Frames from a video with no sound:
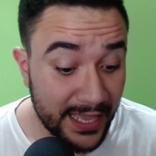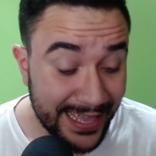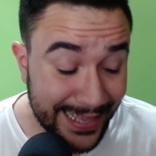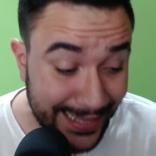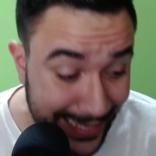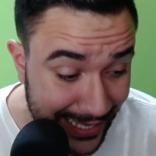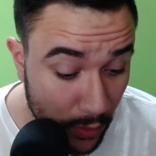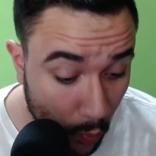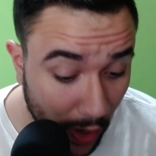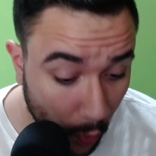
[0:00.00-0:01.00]
Gui,
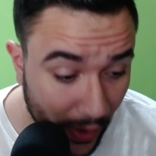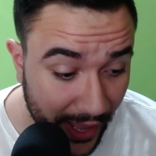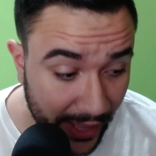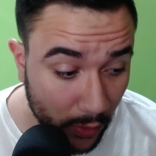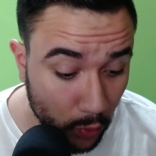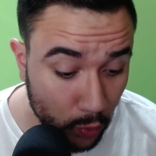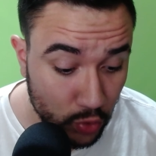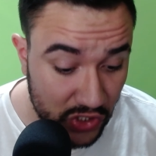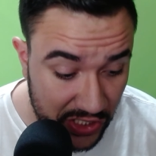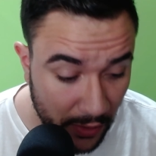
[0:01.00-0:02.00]
qual é o
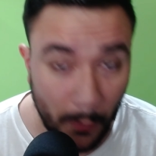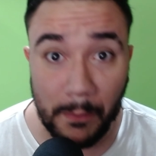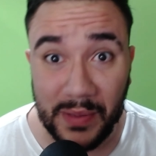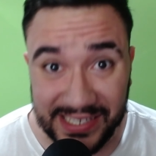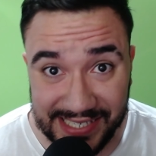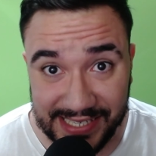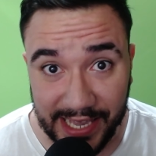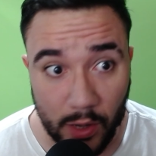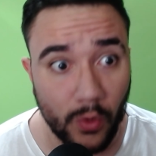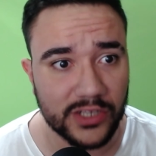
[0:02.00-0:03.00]
seu
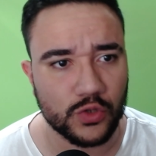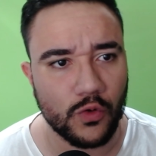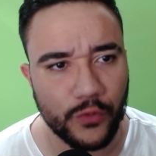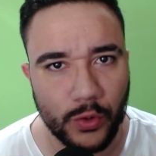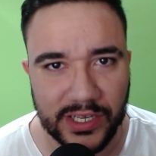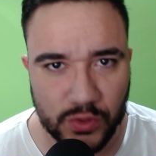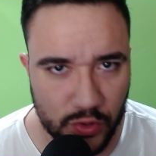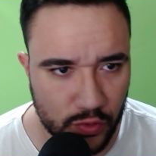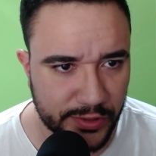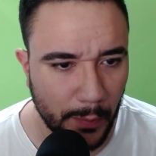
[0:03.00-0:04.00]
PC? Quais as configurações
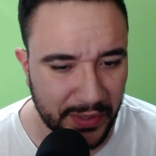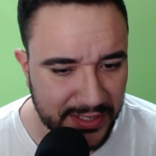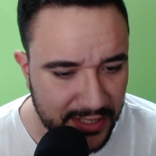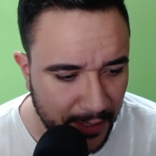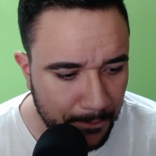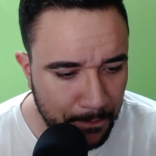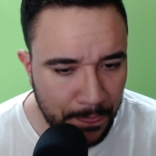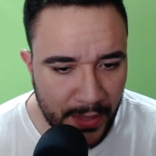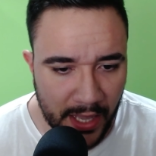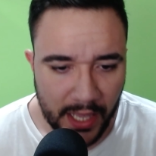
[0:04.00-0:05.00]
do seu PC?
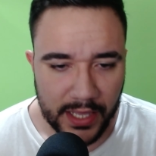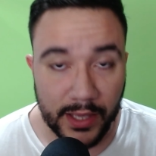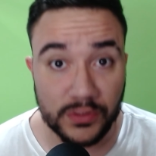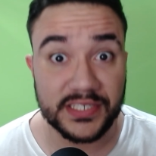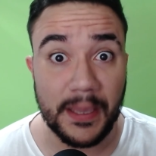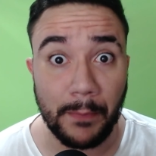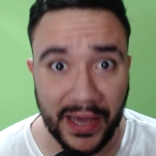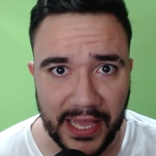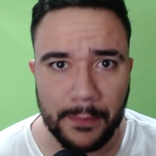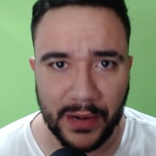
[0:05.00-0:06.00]
E eu
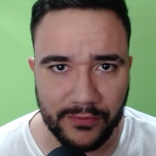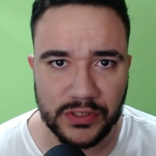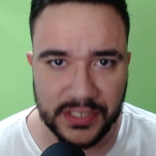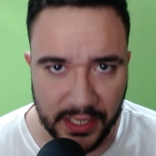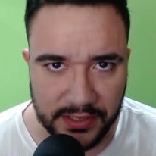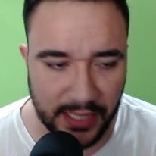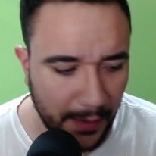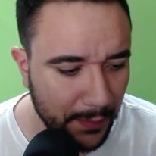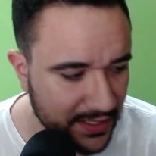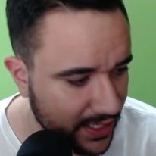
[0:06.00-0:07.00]
separei para vocês, tá,
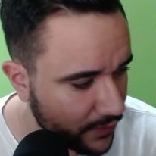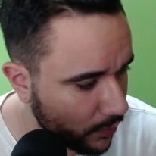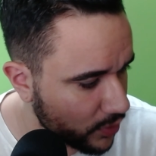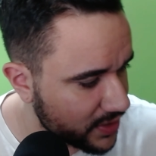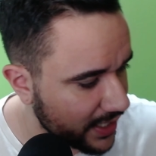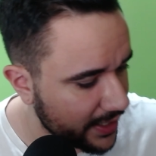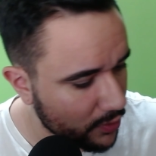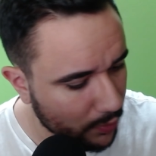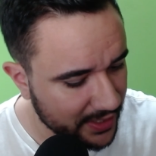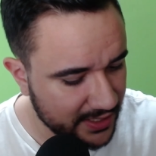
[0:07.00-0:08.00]
rapaziada? E vou mostrar aqui
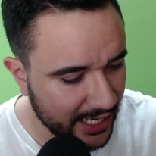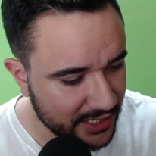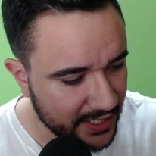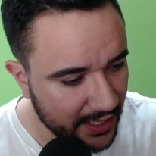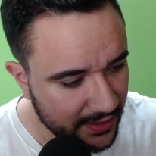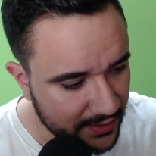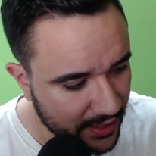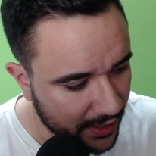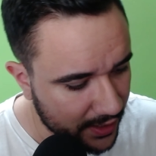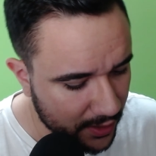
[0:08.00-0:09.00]
algumas caixas que ainda
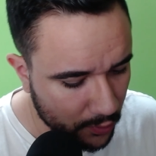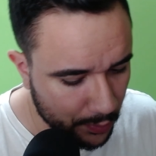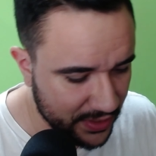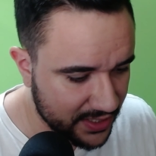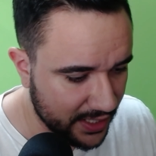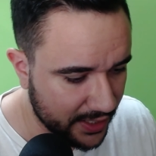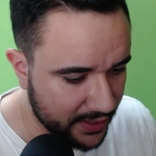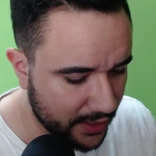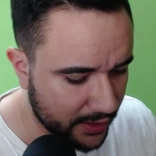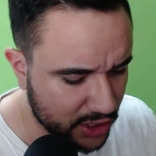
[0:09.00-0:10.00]
tem aqui, que o PC ele
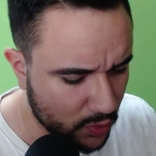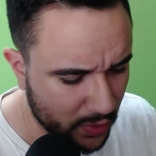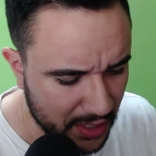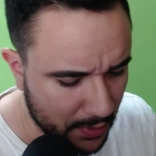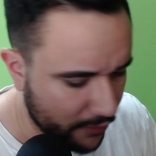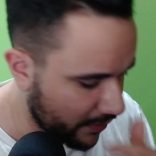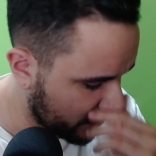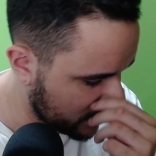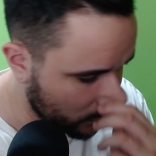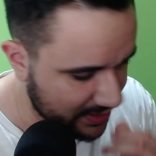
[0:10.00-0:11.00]
tem acho que um ano e meio, vai
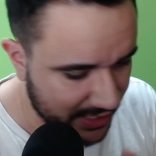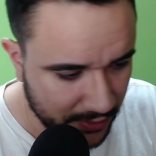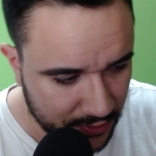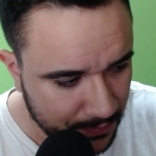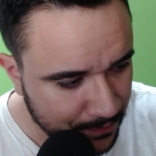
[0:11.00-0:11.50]
fazer dois anos.